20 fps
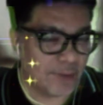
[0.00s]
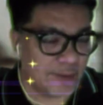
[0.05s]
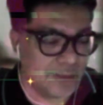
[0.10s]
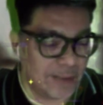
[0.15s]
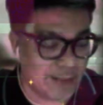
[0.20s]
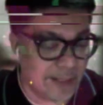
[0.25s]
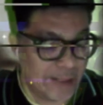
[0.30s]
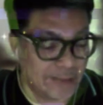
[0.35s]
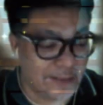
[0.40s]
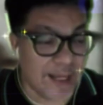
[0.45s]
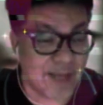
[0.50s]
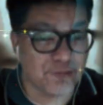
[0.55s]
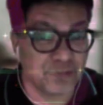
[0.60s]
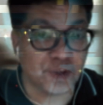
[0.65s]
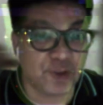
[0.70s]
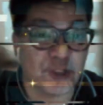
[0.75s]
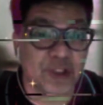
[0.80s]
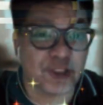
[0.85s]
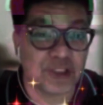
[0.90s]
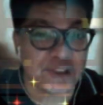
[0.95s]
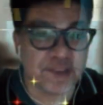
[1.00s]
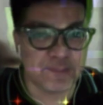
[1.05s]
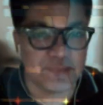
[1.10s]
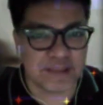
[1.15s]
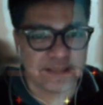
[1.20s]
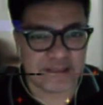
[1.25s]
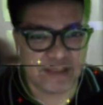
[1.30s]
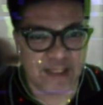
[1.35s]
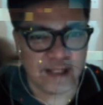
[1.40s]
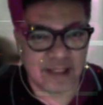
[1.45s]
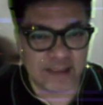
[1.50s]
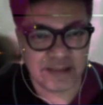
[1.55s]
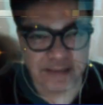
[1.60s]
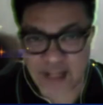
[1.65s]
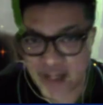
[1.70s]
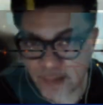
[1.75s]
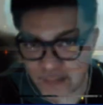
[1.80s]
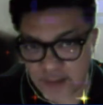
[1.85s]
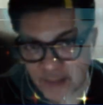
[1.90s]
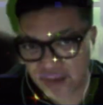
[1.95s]
kahit after Christmas lang, ang
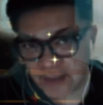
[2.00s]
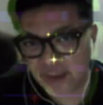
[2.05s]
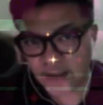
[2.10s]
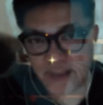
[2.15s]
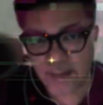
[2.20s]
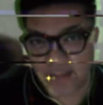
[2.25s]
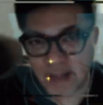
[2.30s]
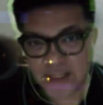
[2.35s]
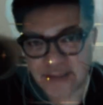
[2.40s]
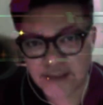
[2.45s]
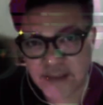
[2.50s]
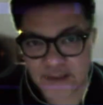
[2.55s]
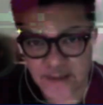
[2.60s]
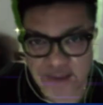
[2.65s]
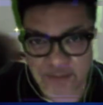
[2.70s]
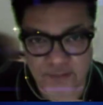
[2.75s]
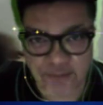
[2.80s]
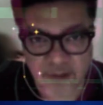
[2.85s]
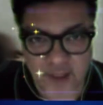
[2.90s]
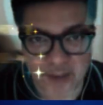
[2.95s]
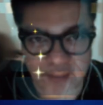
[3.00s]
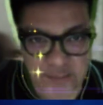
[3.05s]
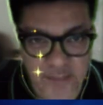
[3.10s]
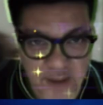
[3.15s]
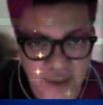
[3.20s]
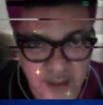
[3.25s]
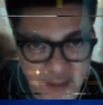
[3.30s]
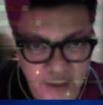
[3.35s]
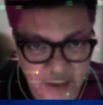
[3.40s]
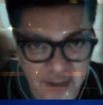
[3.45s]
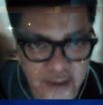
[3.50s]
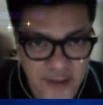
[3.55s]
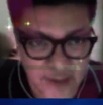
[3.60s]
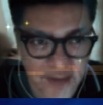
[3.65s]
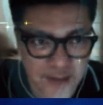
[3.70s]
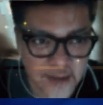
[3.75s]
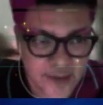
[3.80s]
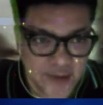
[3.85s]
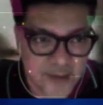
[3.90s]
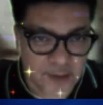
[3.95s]
daming naglabas naglabasang deepfake. Mga,
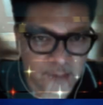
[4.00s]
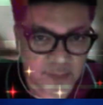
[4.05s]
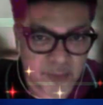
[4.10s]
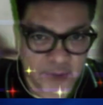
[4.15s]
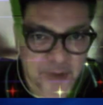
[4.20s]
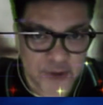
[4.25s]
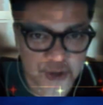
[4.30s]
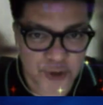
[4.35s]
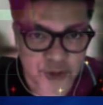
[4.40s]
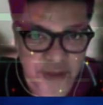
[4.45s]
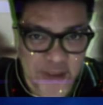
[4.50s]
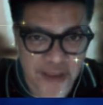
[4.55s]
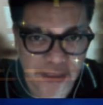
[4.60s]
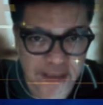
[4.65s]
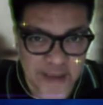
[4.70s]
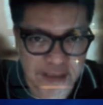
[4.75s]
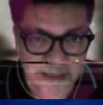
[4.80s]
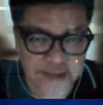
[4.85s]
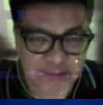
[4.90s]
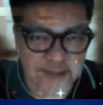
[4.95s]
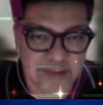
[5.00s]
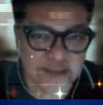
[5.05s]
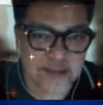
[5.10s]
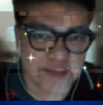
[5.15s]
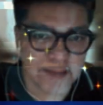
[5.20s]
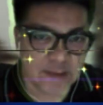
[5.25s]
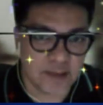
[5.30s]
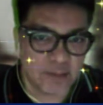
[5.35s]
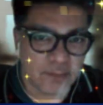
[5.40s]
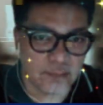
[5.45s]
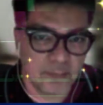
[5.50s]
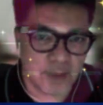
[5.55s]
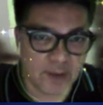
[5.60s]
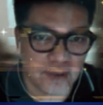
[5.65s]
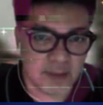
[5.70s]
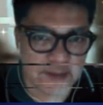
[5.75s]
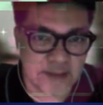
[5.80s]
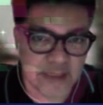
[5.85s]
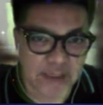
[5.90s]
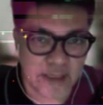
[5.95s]
mga journalists,
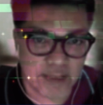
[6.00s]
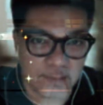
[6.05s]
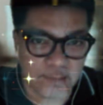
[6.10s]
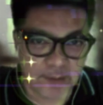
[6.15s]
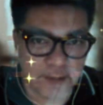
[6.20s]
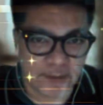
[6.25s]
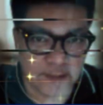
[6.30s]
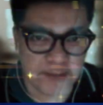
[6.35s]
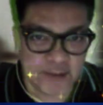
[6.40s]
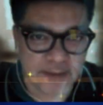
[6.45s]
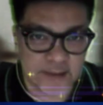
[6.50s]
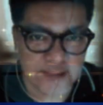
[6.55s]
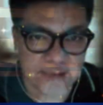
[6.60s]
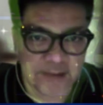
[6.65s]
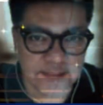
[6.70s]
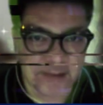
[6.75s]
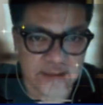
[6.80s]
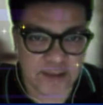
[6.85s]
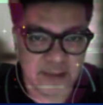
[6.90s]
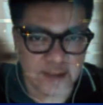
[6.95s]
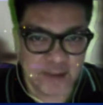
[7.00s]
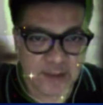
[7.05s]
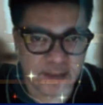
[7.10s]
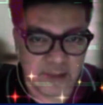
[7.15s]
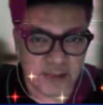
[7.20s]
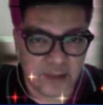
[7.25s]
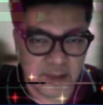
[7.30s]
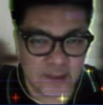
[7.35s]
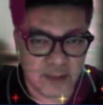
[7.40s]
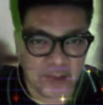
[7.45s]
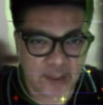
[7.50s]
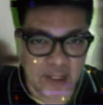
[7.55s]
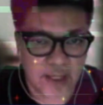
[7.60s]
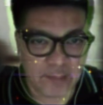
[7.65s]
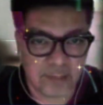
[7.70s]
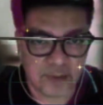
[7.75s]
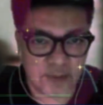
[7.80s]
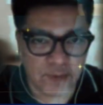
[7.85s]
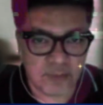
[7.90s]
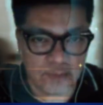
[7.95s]
mga celebrities,
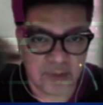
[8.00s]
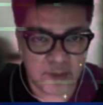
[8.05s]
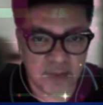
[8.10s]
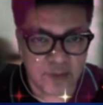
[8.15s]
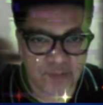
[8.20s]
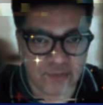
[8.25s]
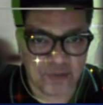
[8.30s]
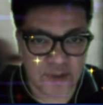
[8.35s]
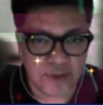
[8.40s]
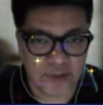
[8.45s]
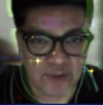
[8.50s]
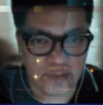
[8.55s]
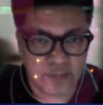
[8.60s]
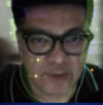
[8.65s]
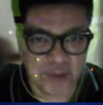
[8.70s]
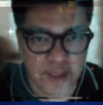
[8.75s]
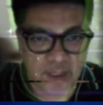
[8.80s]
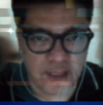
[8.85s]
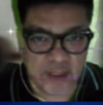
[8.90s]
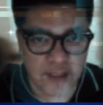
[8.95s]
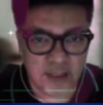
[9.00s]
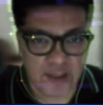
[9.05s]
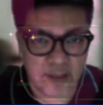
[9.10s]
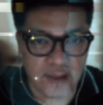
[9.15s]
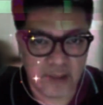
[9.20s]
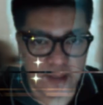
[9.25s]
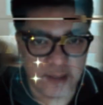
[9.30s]
ginagamit yung mga video nila